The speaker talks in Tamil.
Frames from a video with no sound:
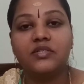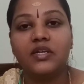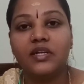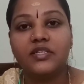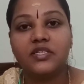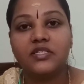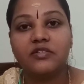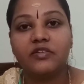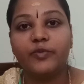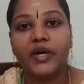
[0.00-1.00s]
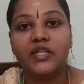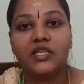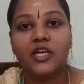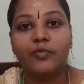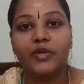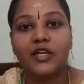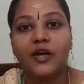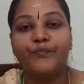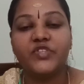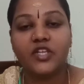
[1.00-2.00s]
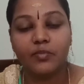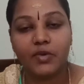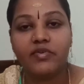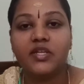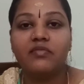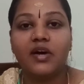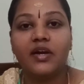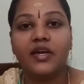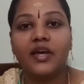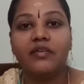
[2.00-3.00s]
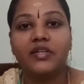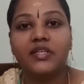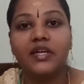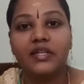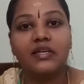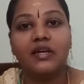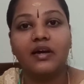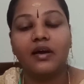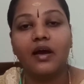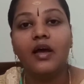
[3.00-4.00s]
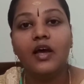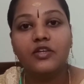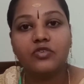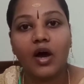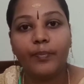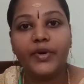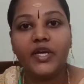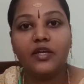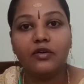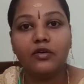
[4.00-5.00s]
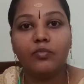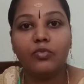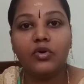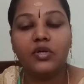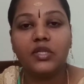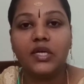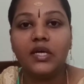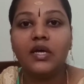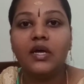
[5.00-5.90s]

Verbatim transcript: ஜென்ரேஷன்ஸ் வந்து பார்த்திங்க அப்படின்னா சினிமாவை தான் வாழ்க்கையாக வந்து எடுத்துக்கிறாங்க ஸோ அப்படி இருக்கும் பொழுது